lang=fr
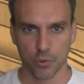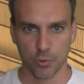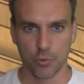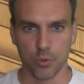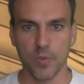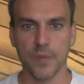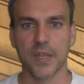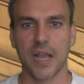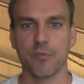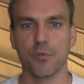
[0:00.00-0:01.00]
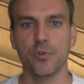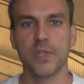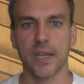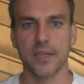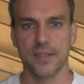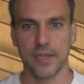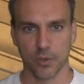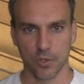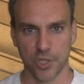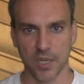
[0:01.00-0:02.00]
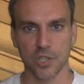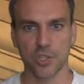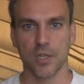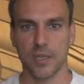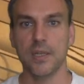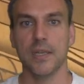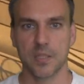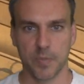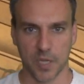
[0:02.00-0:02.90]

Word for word: sur YouTube, avons vulgarisé les recherches et